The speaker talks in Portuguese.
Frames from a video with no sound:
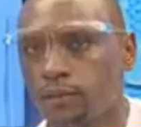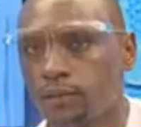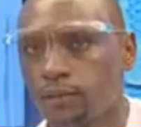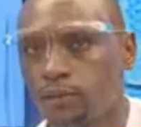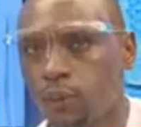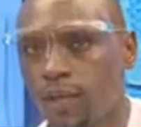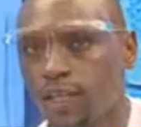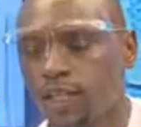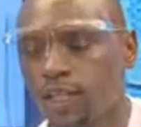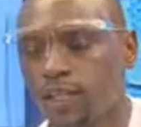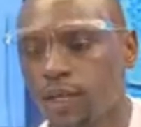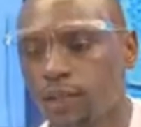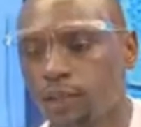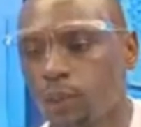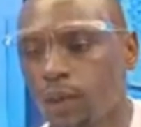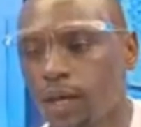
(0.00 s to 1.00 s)
Tu achas que
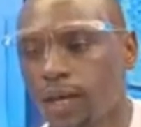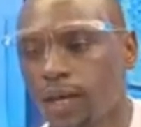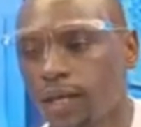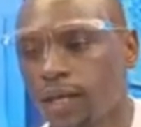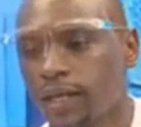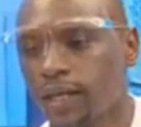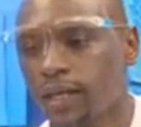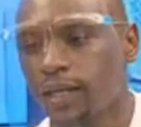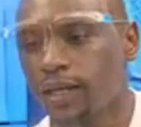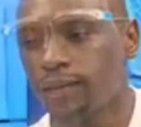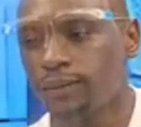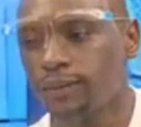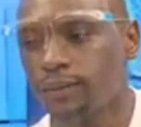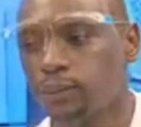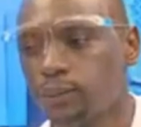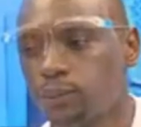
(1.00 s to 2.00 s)
a tua carreira
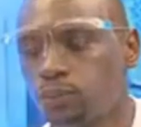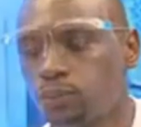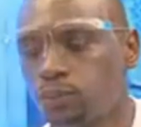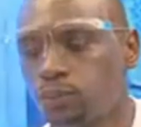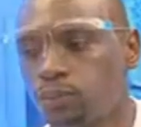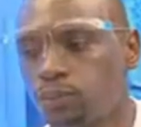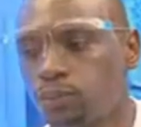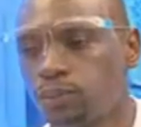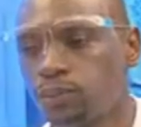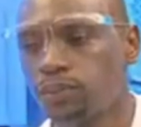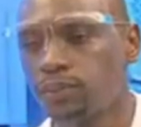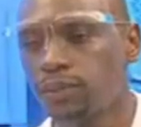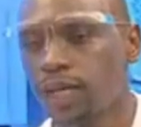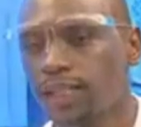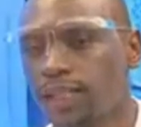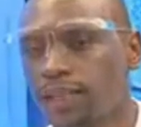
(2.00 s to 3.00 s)

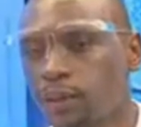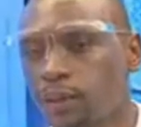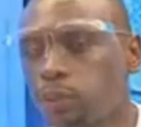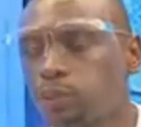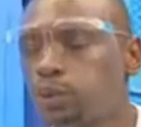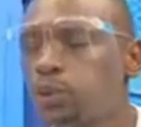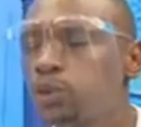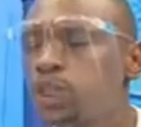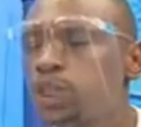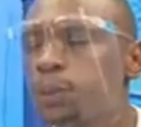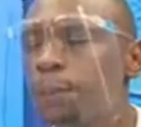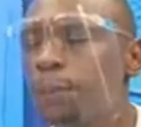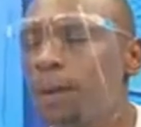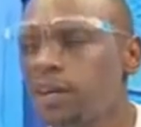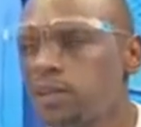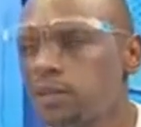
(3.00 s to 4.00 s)
estás a ter o teu
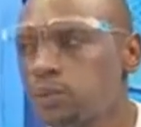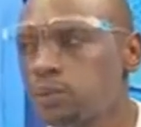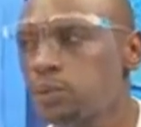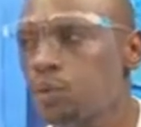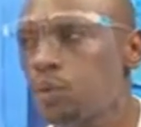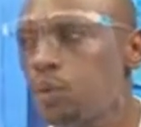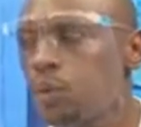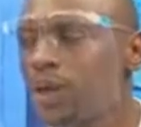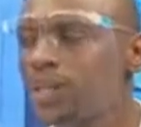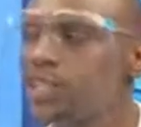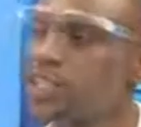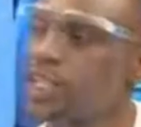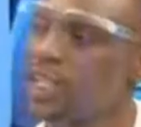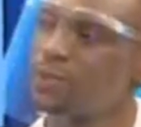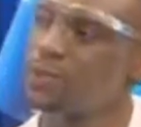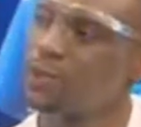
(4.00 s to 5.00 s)
espaço ou achas
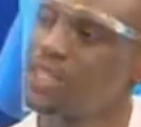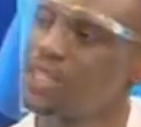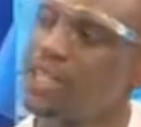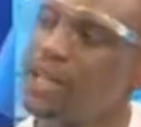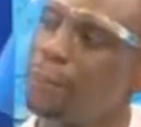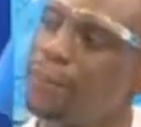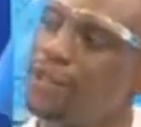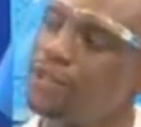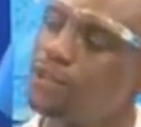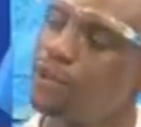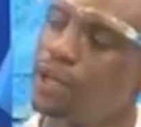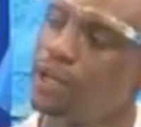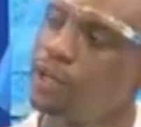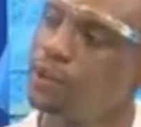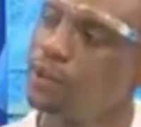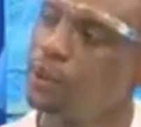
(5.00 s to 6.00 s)
que as pessoas ainda pensam
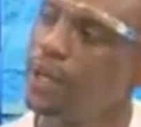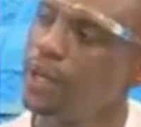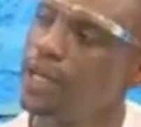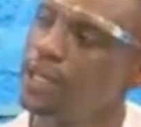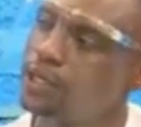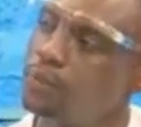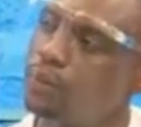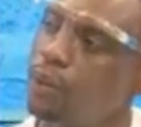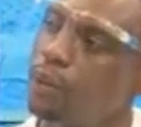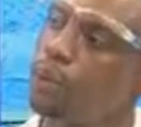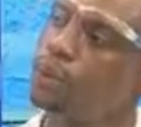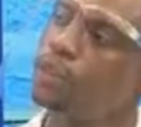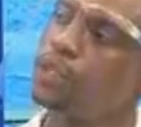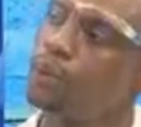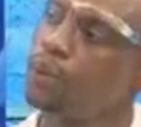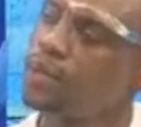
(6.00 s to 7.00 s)
que tu és uma
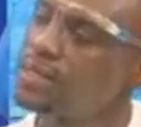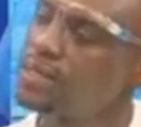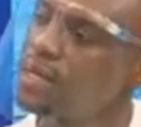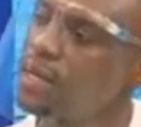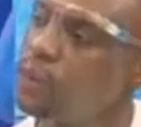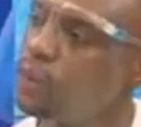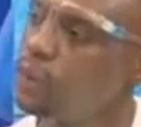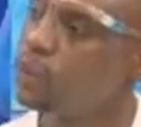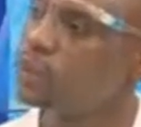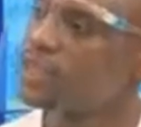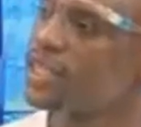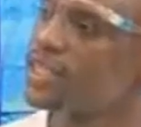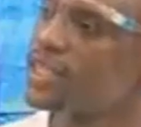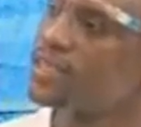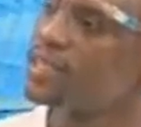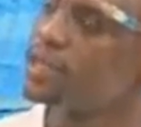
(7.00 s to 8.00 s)
continuação ou
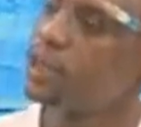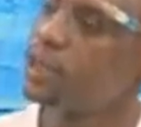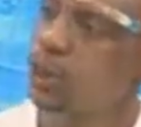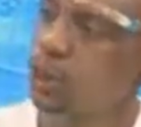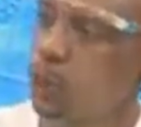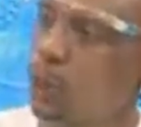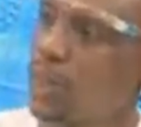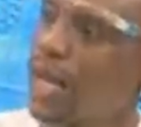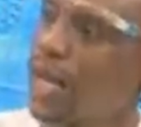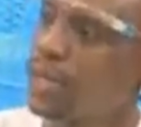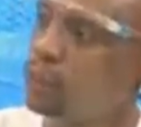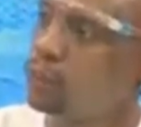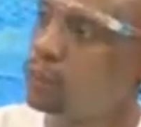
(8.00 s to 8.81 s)
estás a ser tunado?